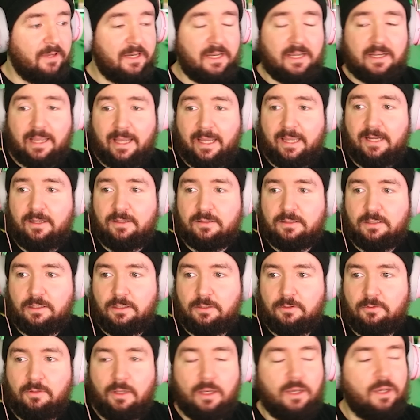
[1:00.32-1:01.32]
war da keiner
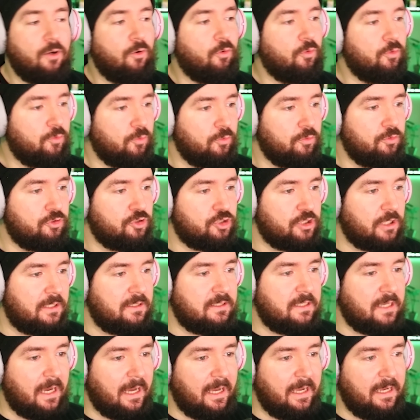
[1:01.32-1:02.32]
drin und unten
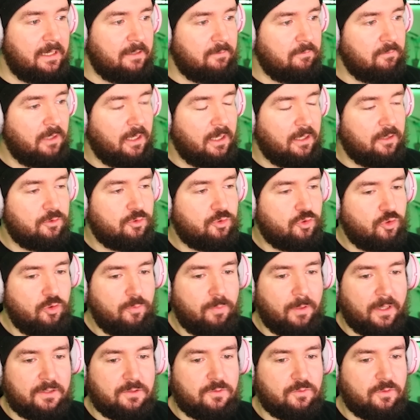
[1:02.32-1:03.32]
stand hier ein
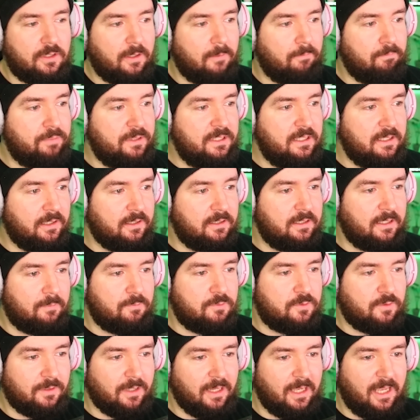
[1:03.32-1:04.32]
Typ an so einer Bier, die
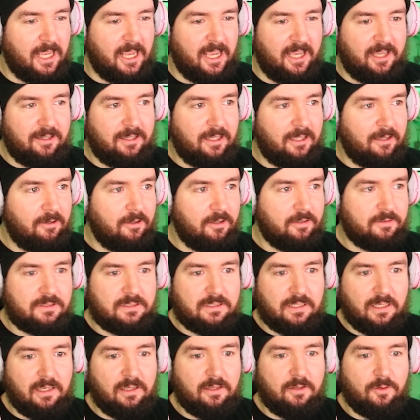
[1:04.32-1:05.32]
haben so eine Erdinger
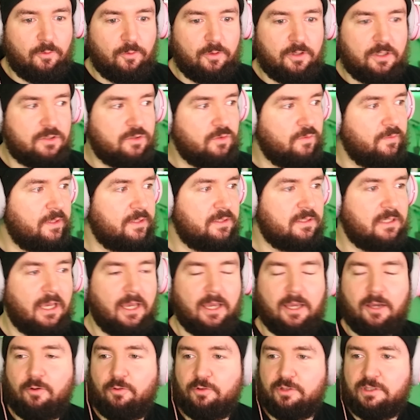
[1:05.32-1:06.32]
Theke oder sowas
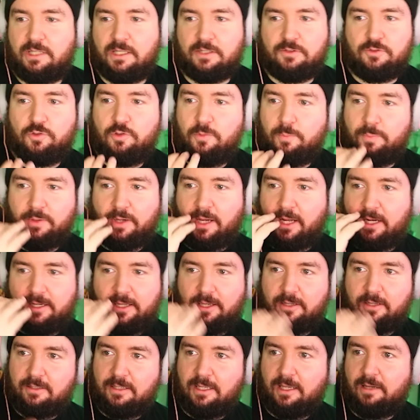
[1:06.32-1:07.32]
und der Typ,
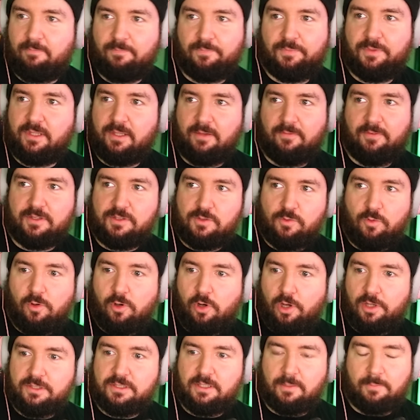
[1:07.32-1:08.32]
Alter, der, der war so
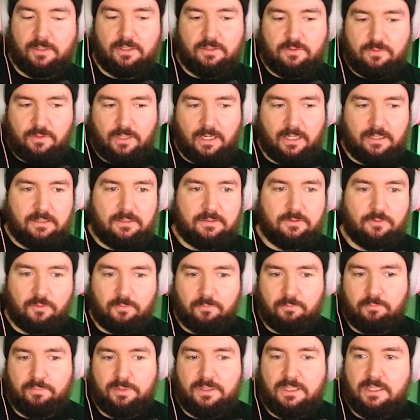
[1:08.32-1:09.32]
lost, da meinte ich so, kann ich noch
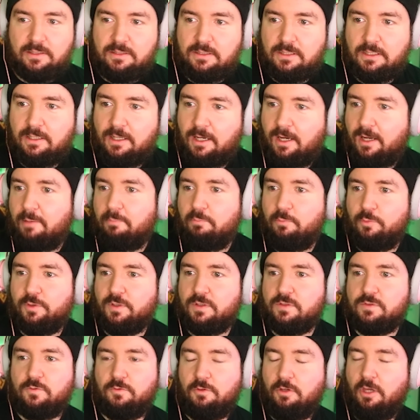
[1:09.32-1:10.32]
ein Bierchen haben
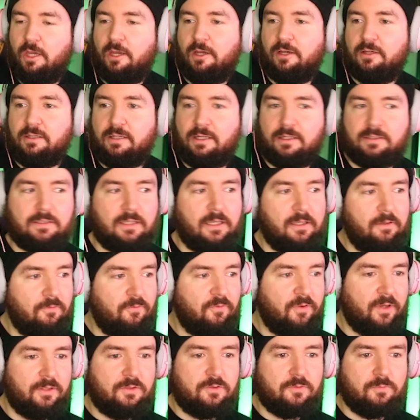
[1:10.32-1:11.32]
oder so? Nach der
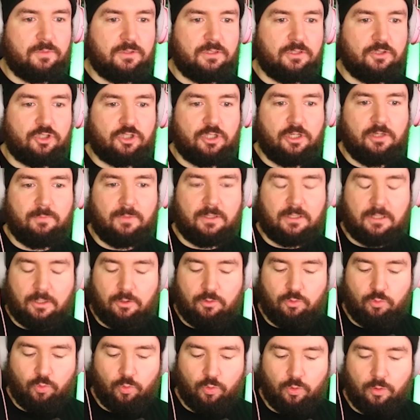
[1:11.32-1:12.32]
Hinfahrt so ein bisschen chillen, meinte
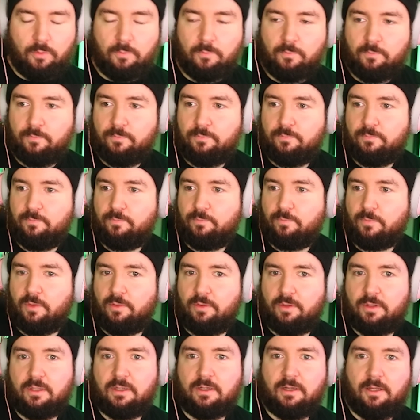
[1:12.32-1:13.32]
der, nö.
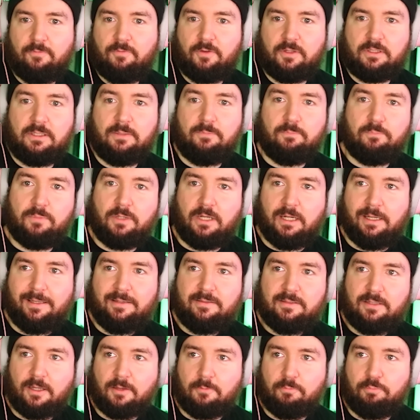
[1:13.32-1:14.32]
Und dann einfach die
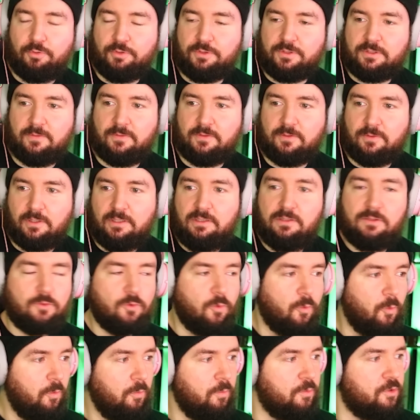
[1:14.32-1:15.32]
Gläser geputzt, war so richtig
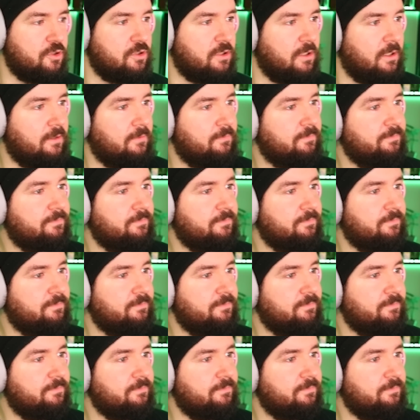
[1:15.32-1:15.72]
komisch da.